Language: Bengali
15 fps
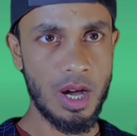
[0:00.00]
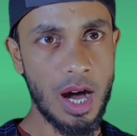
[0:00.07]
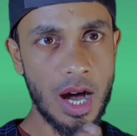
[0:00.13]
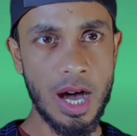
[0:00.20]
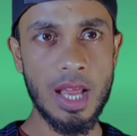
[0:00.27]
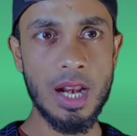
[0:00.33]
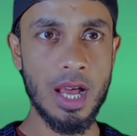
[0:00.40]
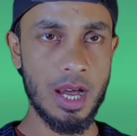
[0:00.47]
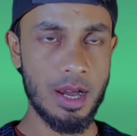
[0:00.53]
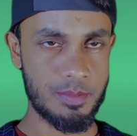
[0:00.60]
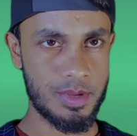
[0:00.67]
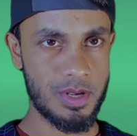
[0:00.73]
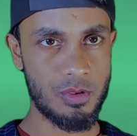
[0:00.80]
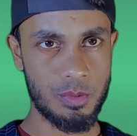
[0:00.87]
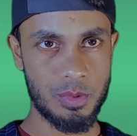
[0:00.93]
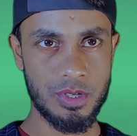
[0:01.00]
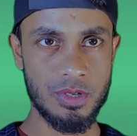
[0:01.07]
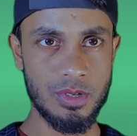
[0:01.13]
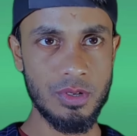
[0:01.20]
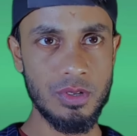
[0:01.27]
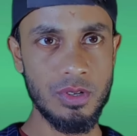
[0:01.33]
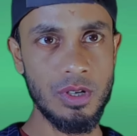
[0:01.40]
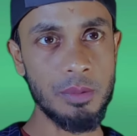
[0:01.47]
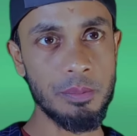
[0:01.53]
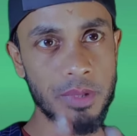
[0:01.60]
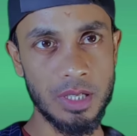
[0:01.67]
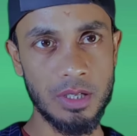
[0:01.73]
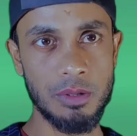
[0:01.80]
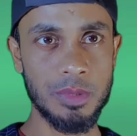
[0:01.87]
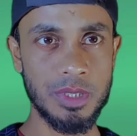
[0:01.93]
আর আপনার অভিযোগগুলো মিলে
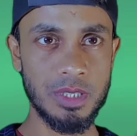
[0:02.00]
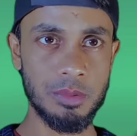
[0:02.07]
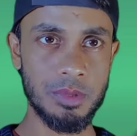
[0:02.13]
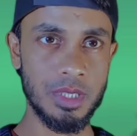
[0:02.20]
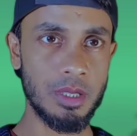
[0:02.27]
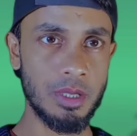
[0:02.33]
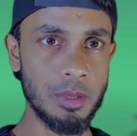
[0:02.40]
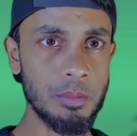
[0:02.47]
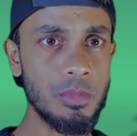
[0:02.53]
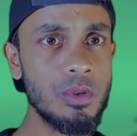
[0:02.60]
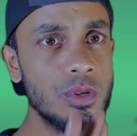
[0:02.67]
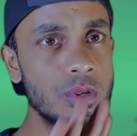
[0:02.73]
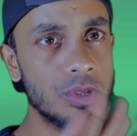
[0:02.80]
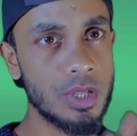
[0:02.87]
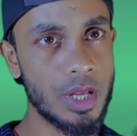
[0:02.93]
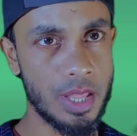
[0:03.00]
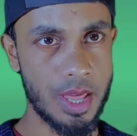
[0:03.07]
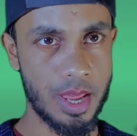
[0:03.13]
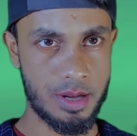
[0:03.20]
মুজিব সিনেমাটার পূর্ণতা